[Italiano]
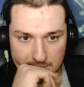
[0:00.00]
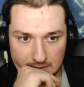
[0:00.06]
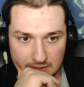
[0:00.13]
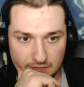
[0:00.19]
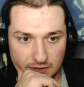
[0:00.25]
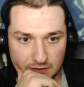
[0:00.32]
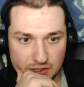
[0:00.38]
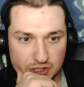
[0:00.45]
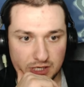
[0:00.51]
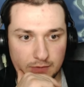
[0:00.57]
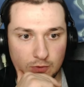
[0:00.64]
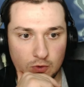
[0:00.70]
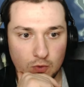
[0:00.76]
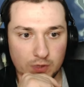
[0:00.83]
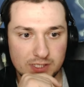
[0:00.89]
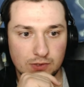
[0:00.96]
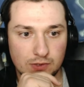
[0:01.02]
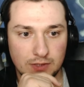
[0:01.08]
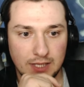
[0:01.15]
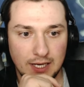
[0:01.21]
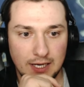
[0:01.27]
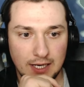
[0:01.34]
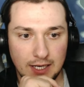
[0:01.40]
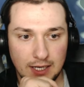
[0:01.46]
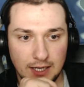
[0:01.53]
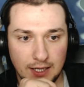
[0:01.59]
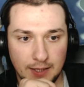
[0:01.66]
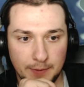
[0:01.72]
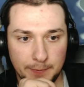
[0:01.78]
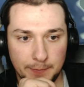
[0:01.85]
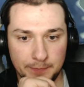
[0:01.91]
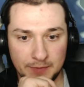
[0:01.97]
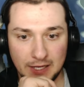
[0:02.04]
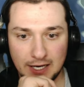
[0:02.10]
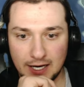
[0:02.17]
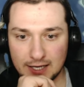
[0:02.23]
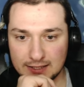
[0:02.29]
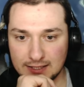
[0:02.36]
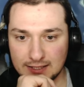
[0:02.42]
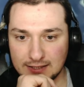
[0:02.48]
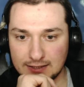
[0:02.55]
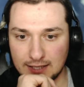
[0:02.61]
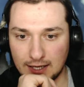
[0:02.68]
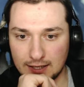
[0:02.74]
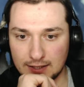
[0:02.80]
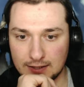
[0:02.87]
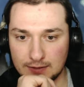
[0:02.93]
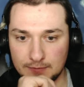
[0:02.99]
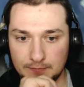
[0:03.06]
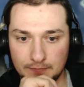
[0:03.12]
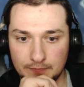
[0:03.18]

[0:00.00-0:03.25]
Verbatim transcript: Facciamo questo del, um, del hard attack.